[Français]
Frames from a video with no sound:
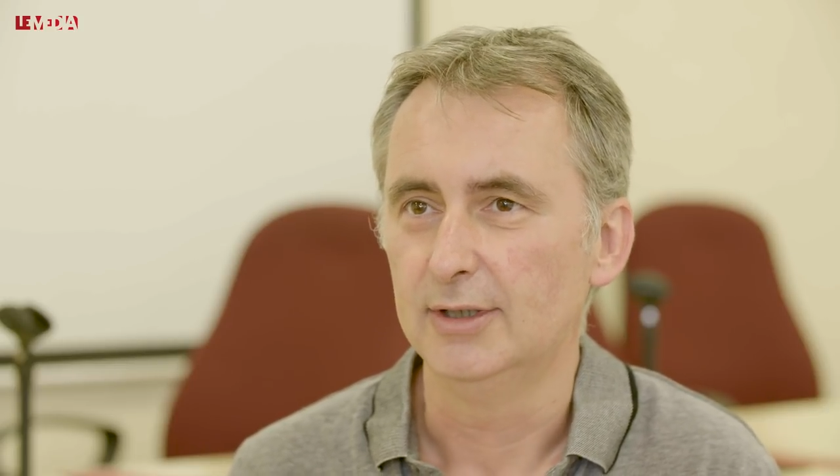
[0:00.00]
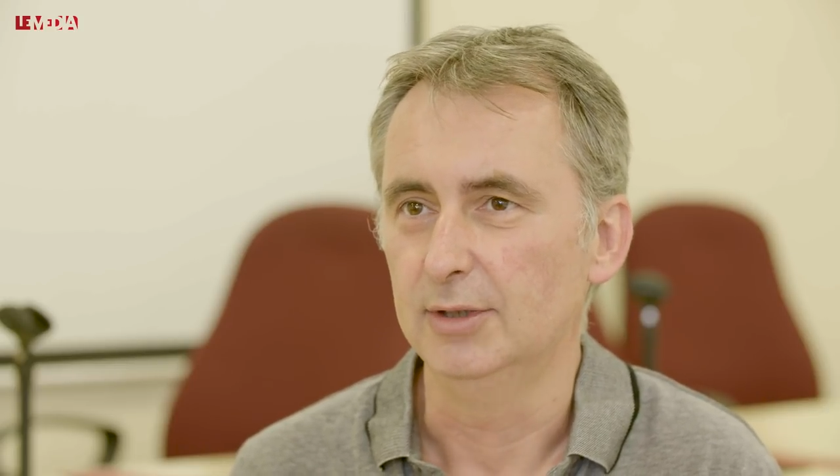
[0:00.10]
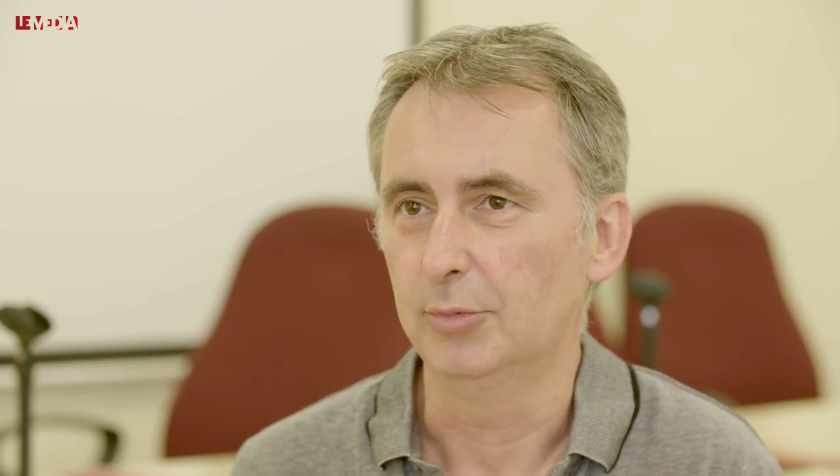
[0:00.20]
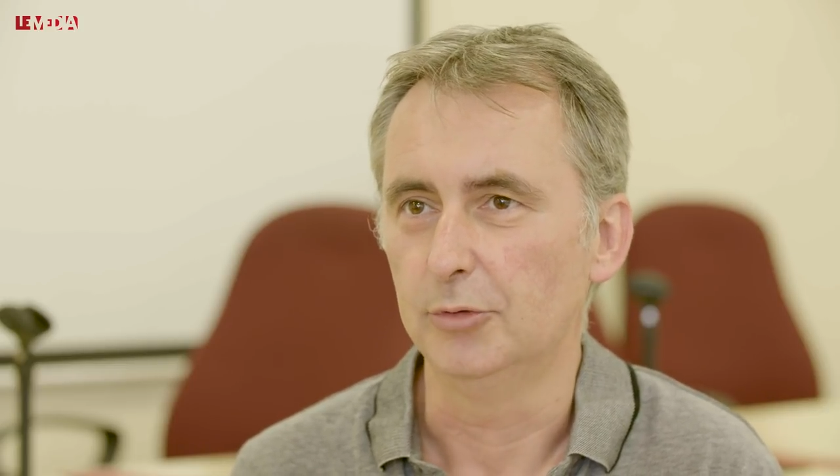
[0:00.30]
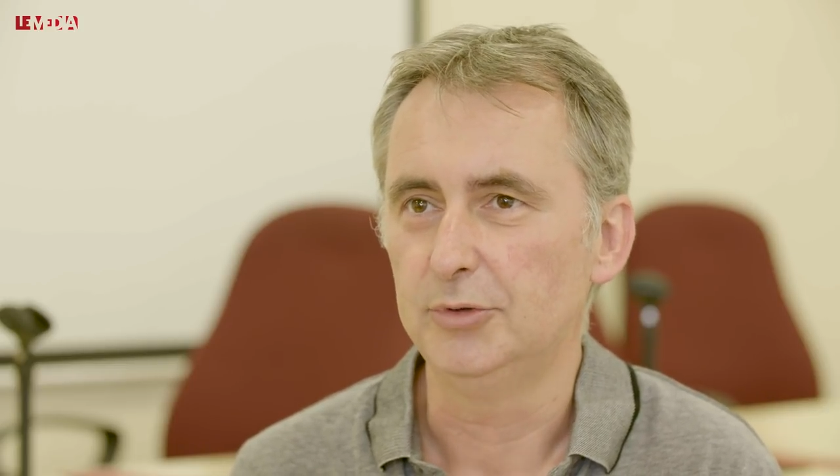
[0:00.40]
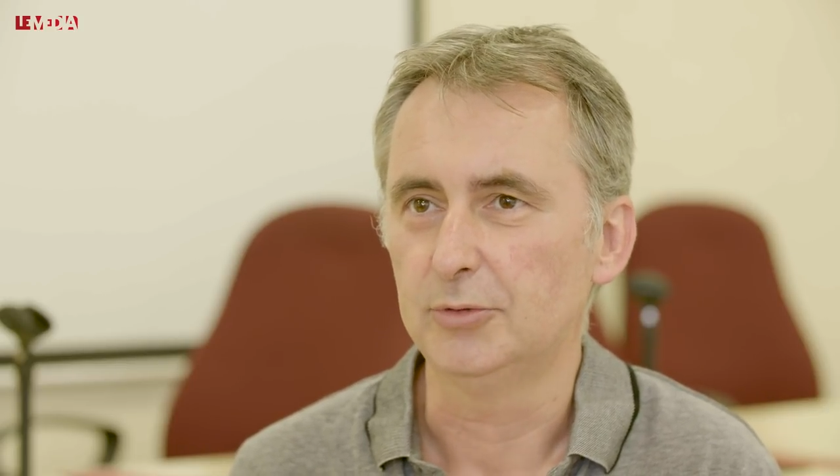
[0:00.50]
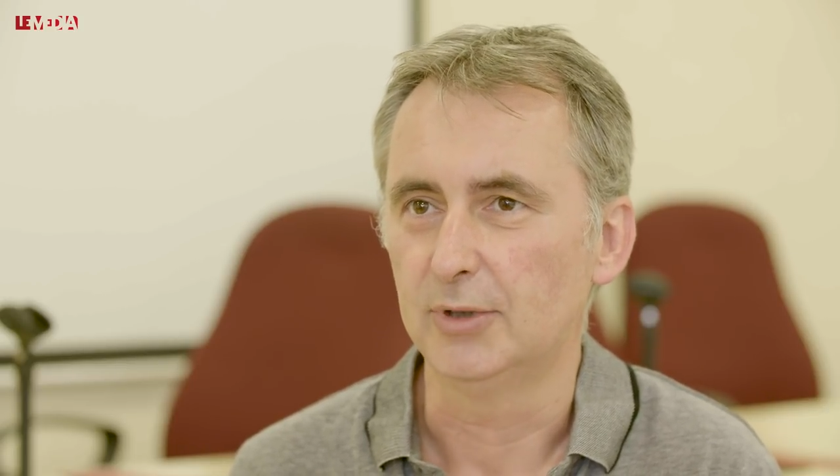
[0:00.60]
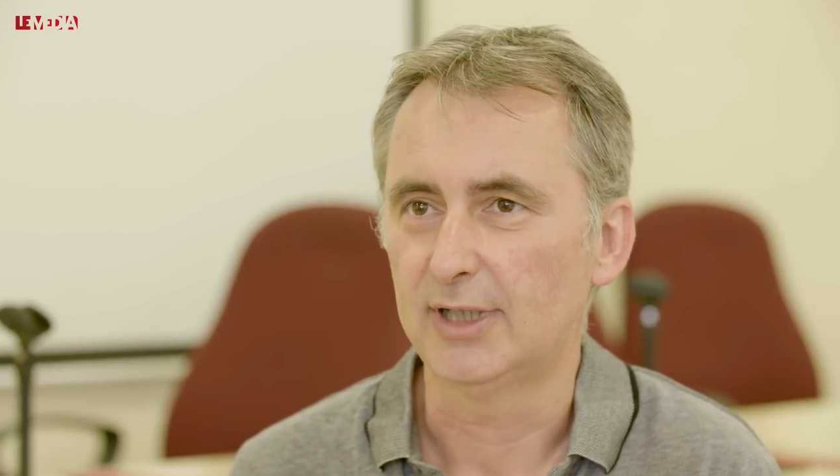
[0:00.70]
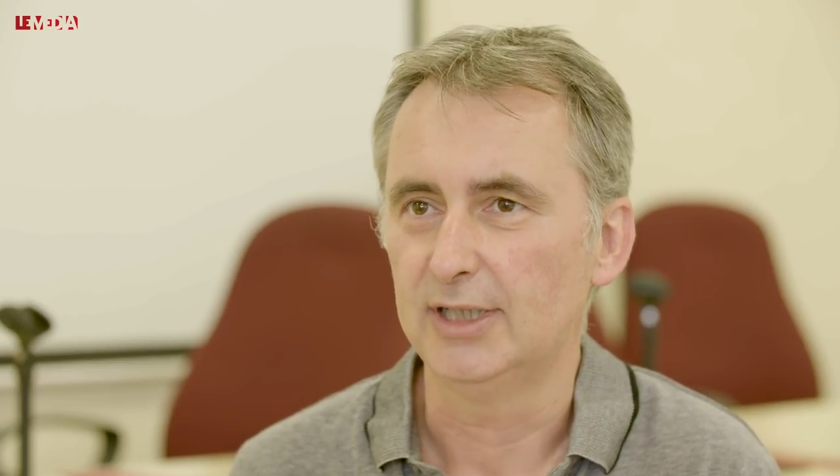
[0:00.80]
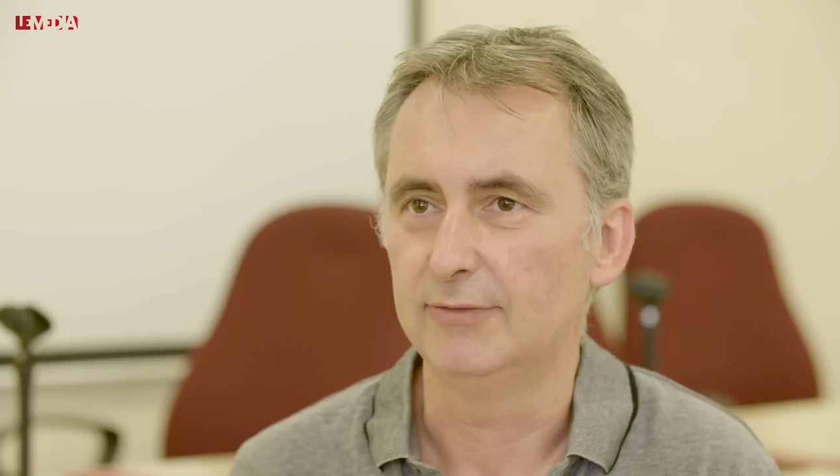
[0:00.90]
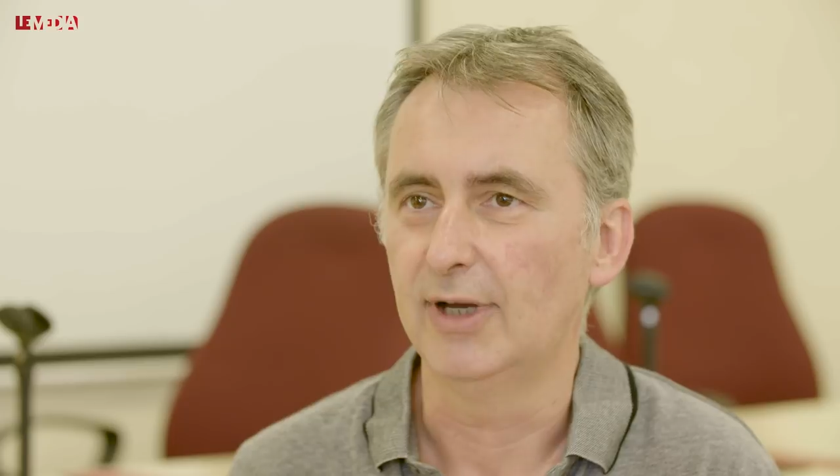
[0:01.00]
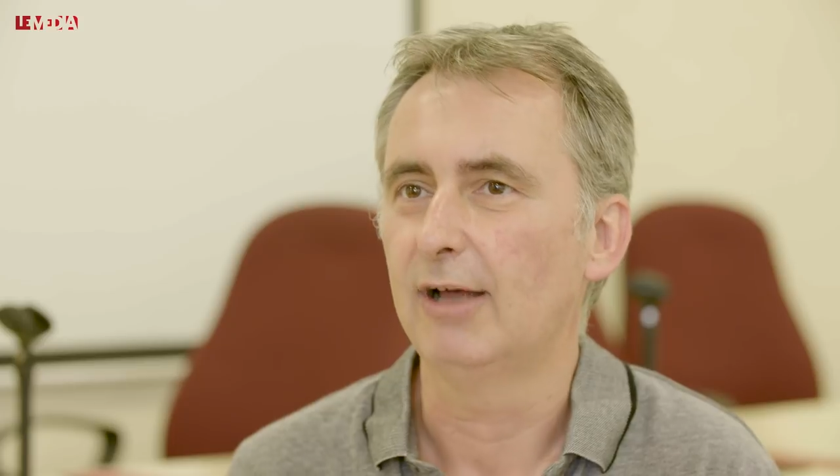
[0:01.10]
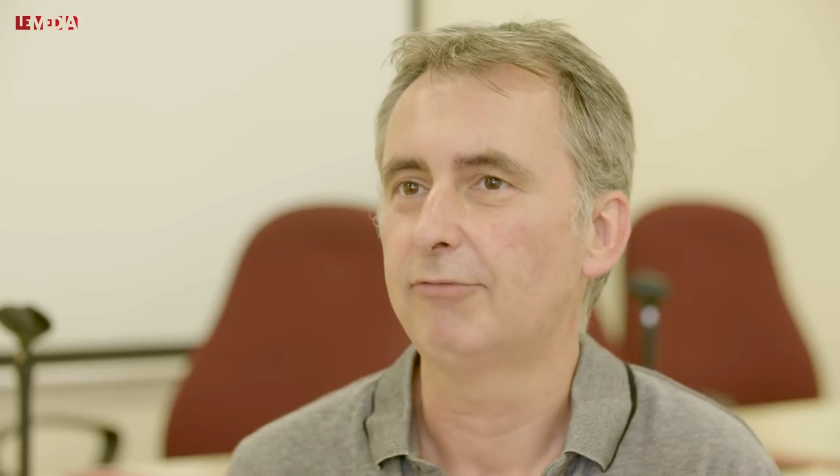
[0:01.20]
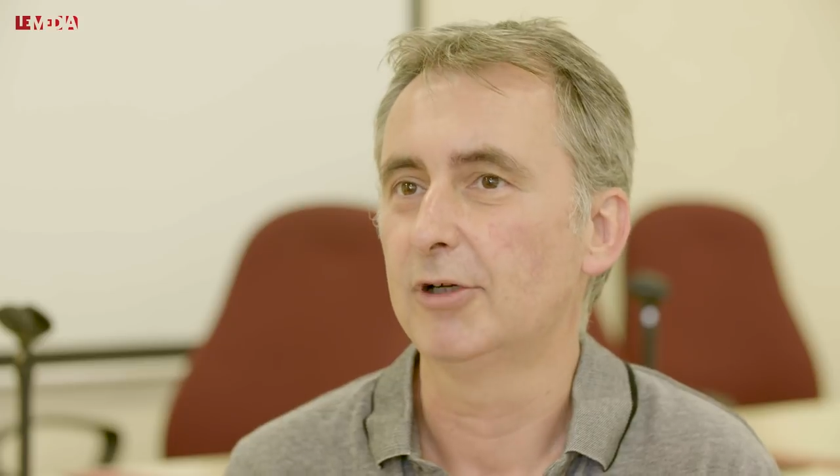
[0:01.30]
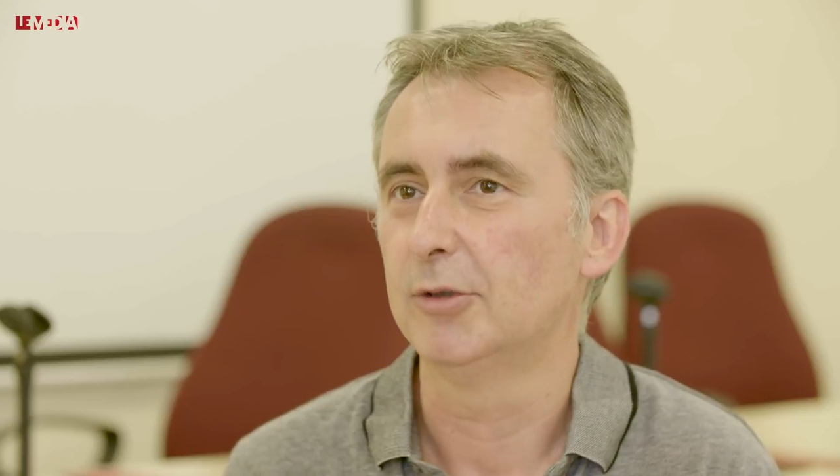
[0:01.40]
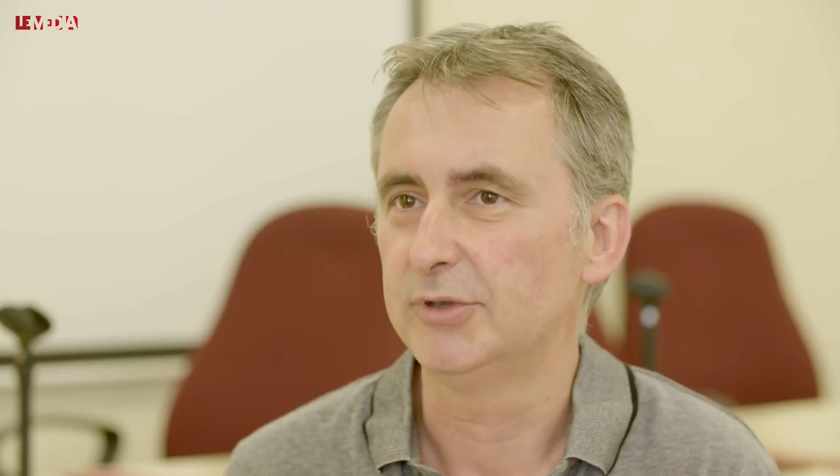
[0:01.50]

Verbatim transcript: des produits sur lesquels il y avait à la fois de